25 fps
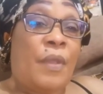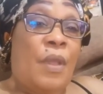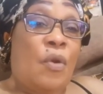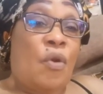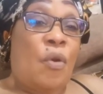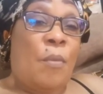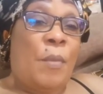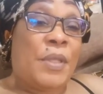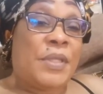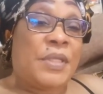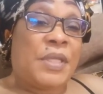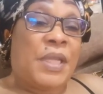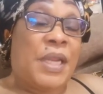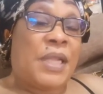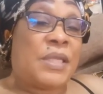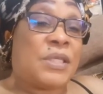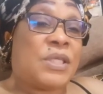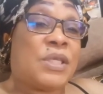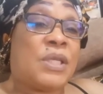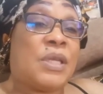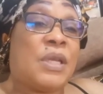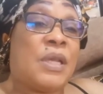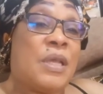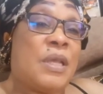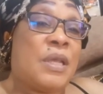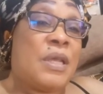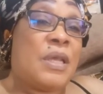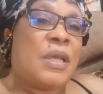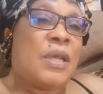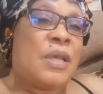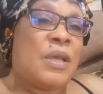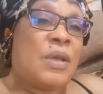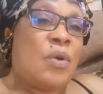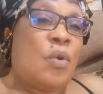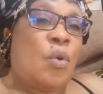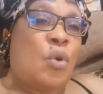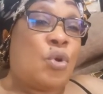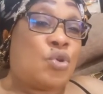comment dirais-je,
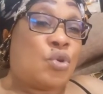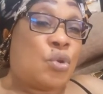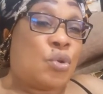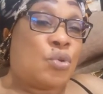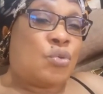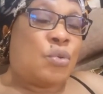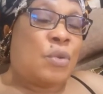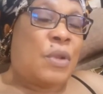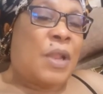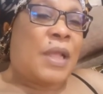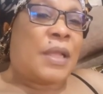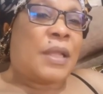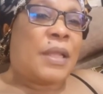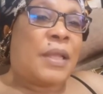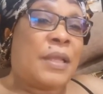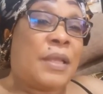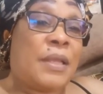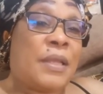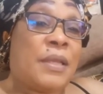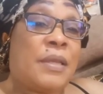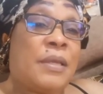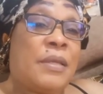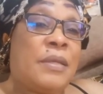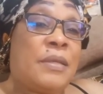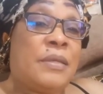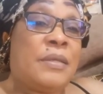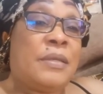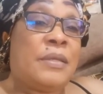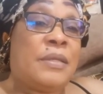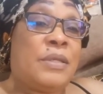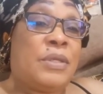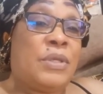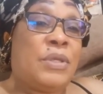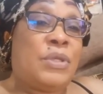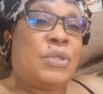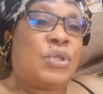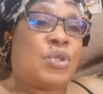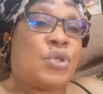aujourd'hui là,
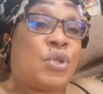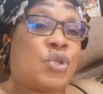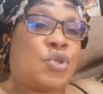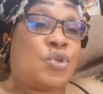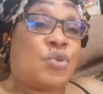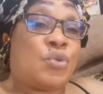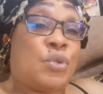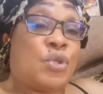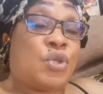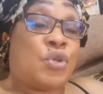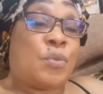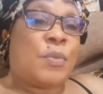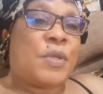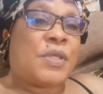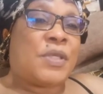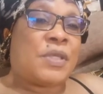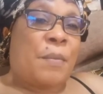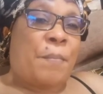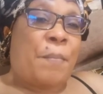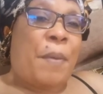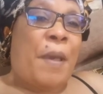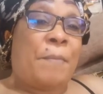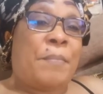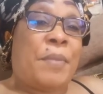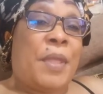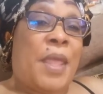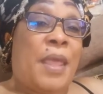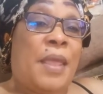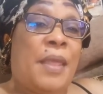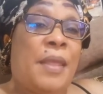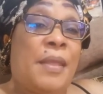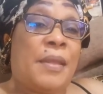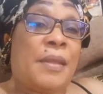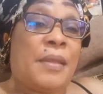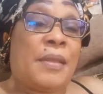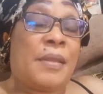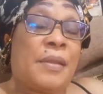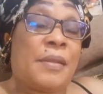je suis, je me sens pas bien.
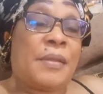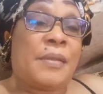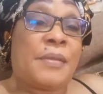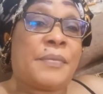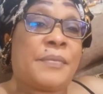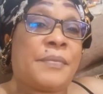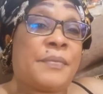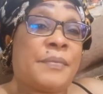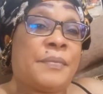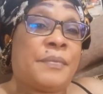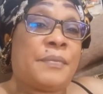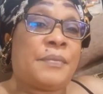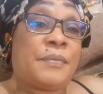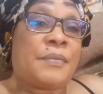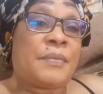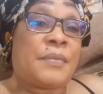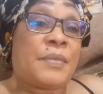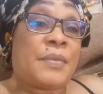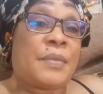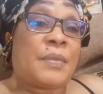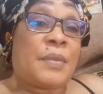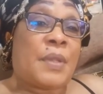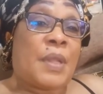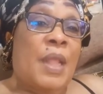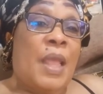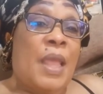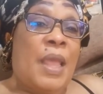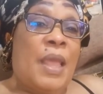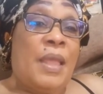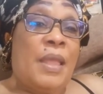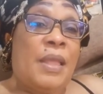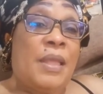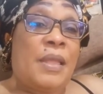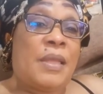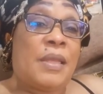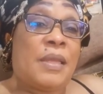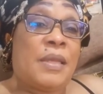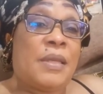Hein?
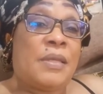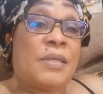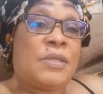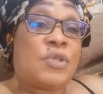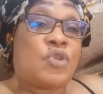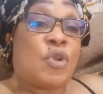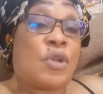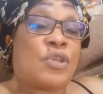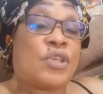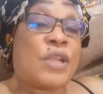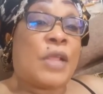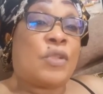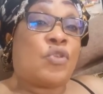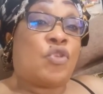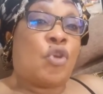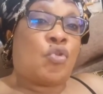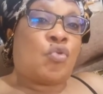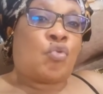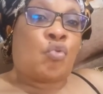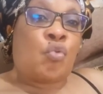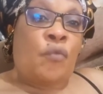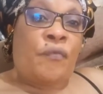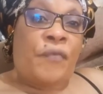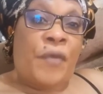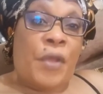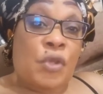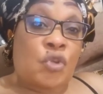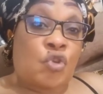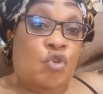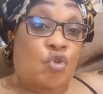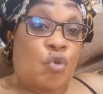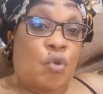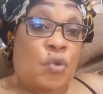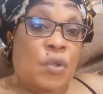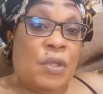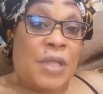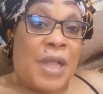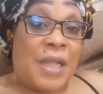Si j'allais te trouver en
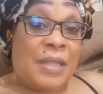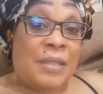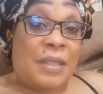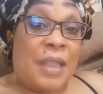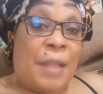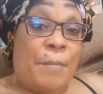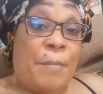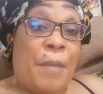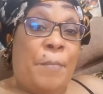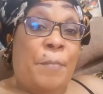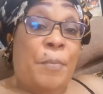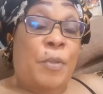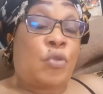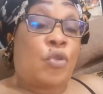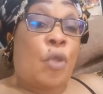zone 4 là-bas, puis